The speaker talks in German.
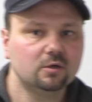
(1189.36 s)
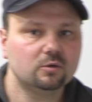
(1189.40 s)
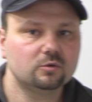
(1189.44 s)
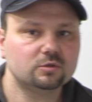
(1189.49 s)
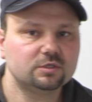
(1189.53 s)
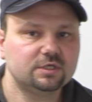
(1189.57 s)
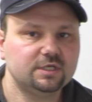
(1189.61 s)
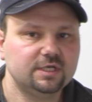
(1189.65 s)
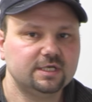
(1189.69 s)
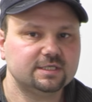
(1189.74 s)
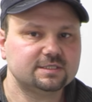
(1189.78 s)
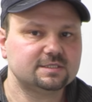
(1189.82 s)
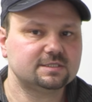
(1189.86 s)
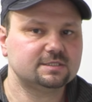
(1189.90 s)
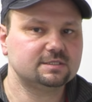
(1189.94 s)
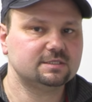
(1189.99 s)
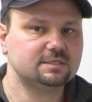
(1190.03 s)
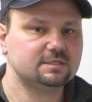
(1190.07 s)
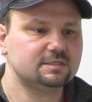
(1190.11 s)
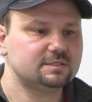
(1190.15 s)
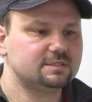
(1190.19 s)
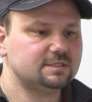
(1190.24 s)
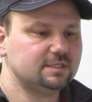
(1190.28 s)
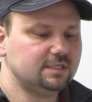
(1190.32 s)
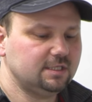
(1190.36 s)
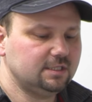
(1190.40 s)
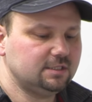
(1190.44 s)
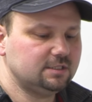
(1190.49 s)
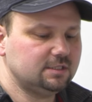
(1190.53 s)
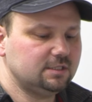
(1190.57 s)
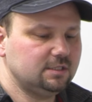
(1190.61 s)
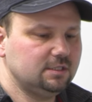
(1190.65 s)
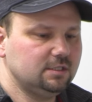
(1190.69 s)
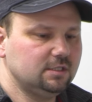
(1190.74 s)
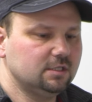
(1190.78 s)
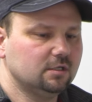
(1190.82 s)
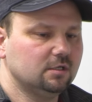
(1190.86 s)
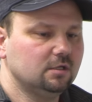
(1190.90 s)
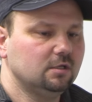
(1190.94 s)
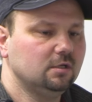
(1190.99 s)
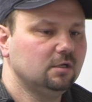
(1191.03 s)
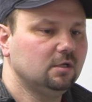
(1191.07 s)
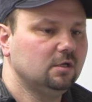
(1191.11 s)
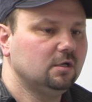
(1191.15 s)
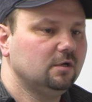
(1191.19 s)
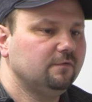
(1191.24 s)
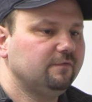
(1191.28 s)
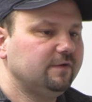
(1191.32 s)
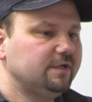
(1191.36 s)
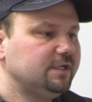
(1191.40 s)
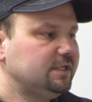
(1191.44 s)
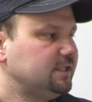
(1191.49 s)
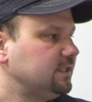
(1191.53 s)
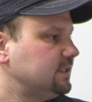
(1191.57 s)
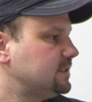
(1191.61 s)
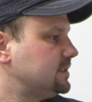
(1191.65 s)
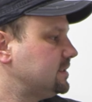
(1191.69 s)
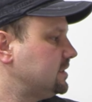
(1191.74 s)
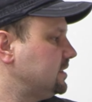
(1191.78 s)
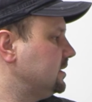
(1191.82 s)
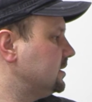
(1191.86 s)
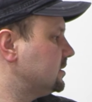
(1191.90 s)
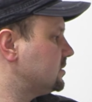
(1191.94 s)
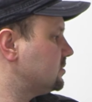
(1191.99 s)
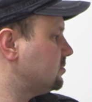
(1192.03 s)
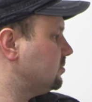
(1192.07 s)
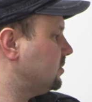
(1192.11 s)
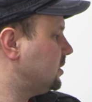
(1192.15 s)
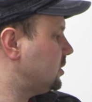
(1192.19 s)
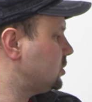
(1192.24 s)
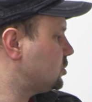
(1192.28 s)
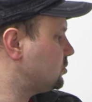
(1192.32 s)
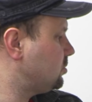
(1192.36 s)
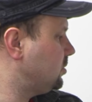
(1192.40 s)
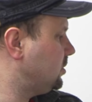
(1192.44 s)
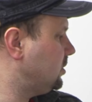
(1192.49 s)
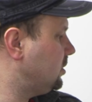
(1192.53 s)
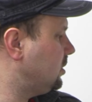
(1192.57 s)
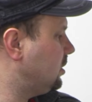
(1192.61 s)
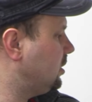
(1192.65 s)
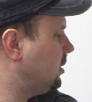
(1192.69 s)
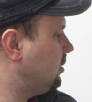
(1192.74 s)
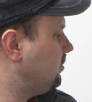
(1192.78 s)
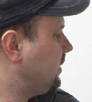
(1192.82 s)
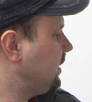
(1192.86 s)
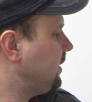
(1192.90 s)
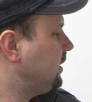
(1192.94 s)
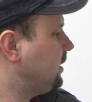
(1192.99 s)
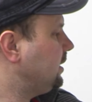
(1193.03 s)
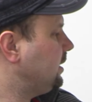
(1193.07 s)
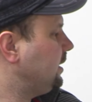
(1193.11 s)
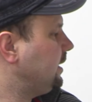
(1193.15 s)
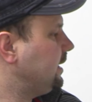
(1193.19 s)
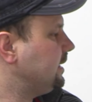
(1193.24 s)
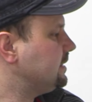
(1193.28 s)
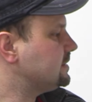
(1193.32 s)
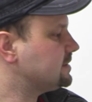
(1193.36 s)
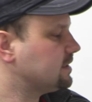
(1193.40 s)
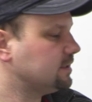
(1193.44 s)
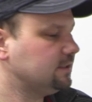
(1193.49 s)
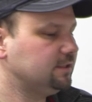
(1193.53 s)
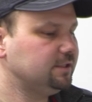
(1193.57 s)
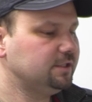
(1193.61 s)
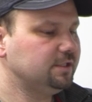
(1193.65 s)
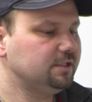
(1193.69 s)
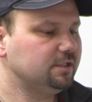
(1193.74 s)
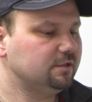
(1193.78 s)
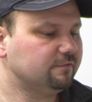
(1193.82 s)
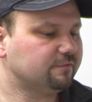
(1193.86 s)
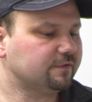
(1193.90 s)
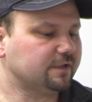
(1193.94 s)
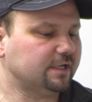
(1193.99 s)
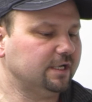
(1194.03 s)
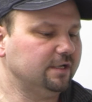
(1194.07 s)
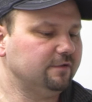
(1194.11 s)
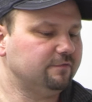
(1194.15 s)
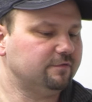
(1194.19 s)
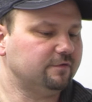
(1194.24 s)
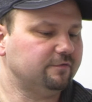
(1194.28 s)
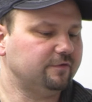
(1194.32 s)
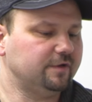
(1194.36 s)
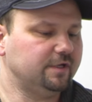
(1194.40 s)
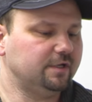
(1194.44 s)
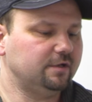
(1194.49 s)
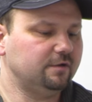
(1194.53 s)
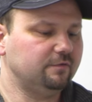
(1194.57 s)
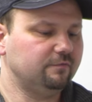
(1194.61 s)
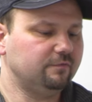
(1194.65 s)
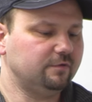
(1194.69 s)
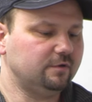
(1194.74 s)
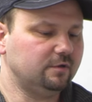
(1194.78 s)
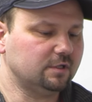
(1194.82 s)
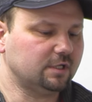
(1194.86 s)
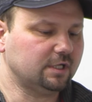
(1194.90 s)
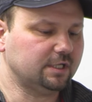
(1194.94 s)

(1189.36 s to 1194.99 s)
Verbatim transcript: Und jetzt seht ihr, wenn ich jetzt hier zum Beispiel meine Laserlinie frei verwenden will,